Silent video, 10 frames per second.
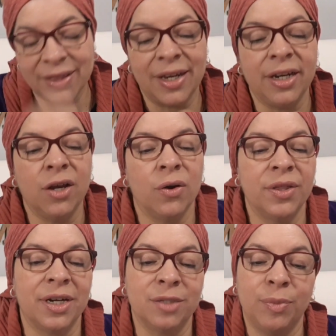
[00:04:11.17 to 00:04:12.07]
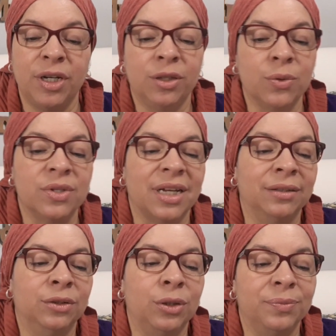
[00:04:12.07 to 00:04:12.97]
del Hijo y del Espíritu
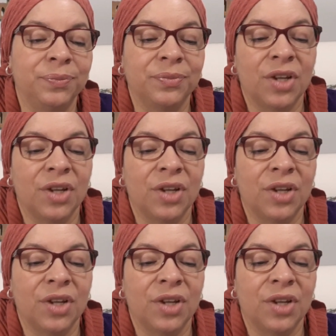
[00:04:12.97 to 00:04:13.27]
Santo